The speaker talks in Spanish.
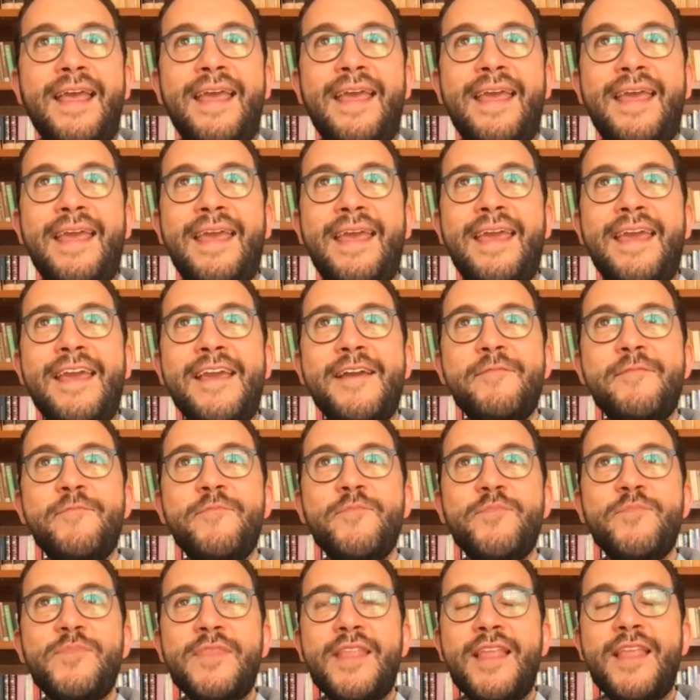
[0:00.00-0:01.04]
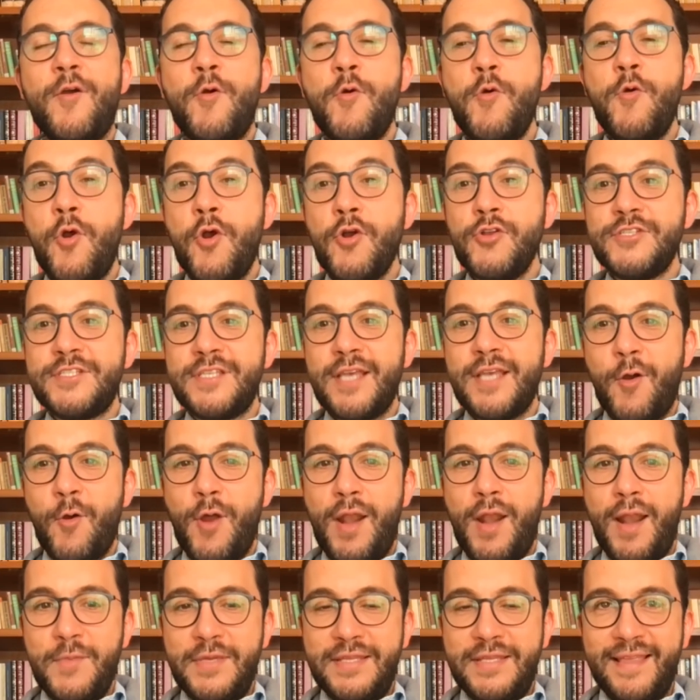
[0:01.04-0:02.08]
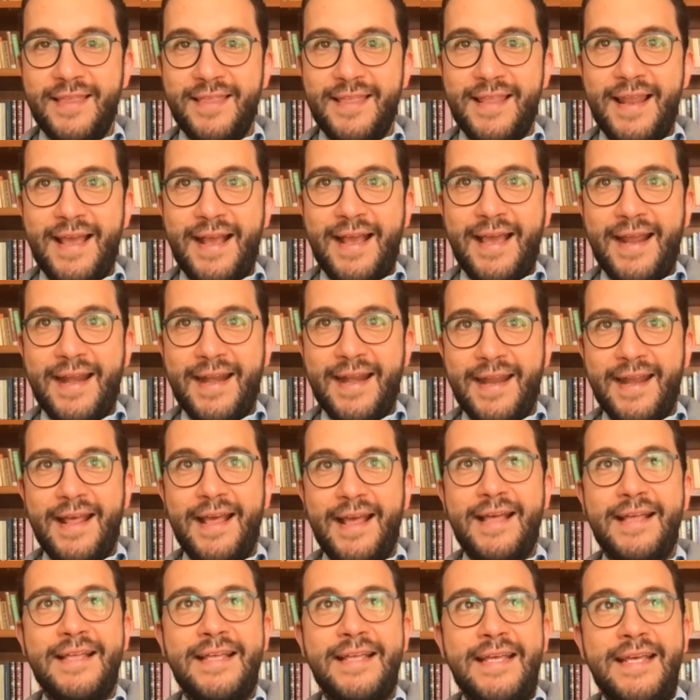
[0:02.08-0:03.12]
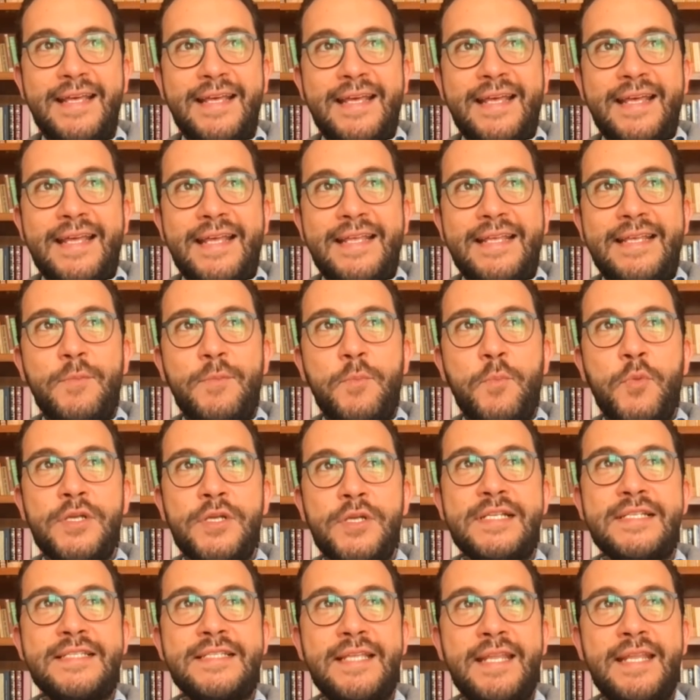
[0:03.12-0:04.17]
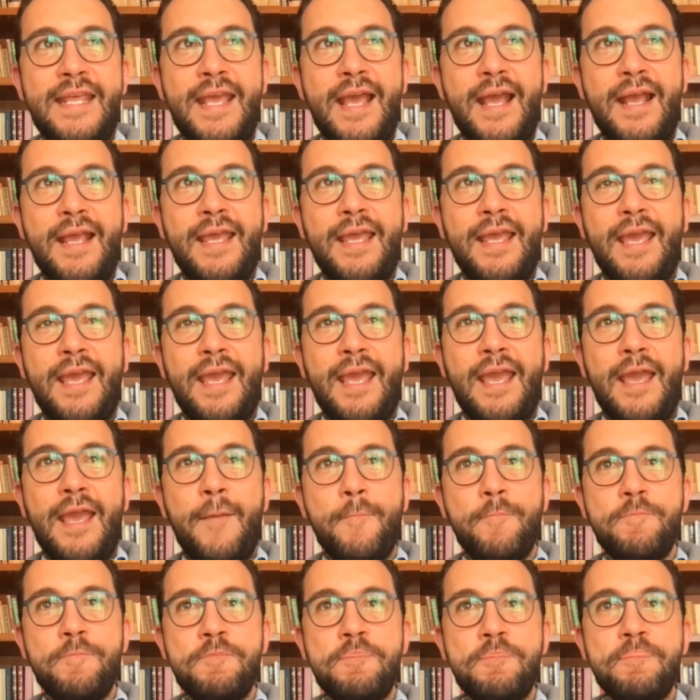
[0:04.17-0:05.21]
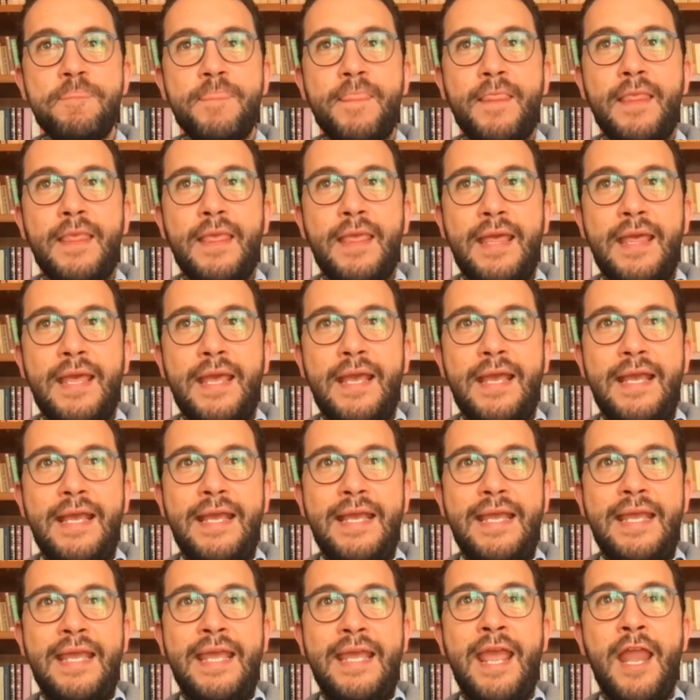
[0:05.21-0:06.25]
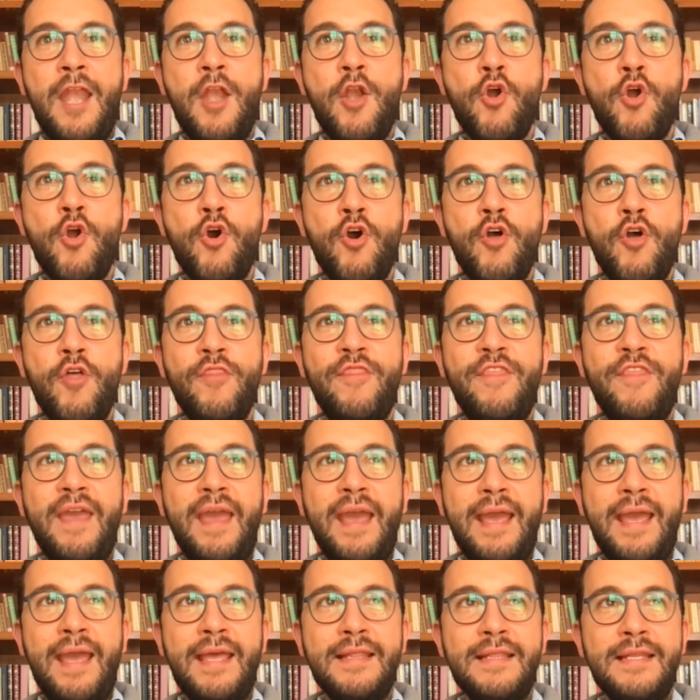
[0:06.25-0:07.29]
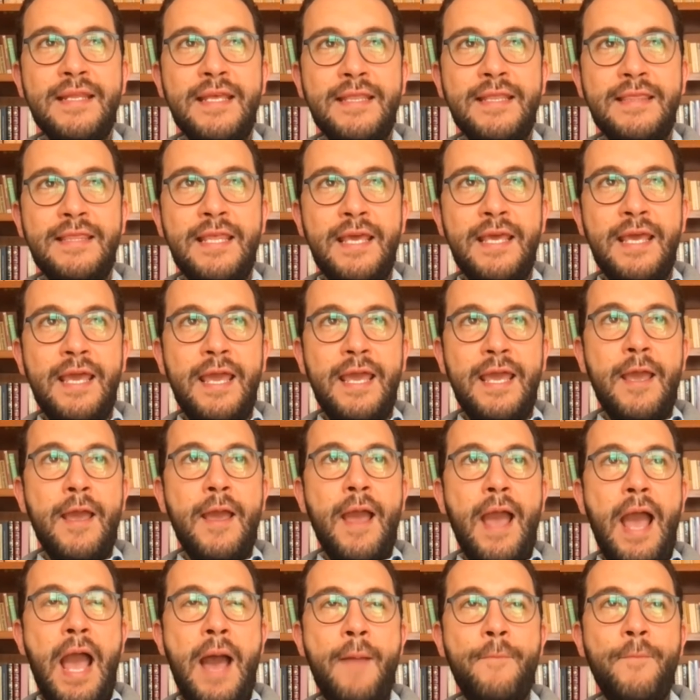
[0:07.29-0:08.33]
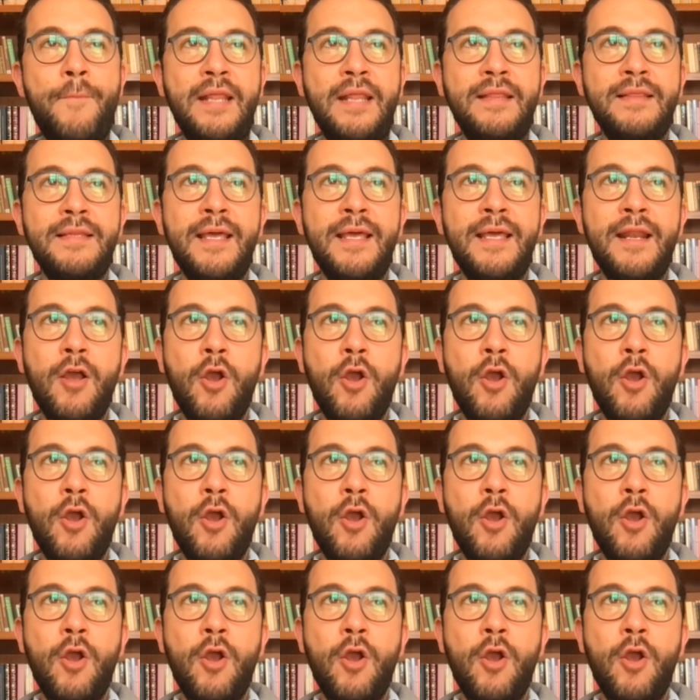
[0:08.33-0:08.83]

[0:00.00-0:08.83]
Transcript: Em, un consejo a la mitad de la carrera, pues les diría que, que no dejen de aprender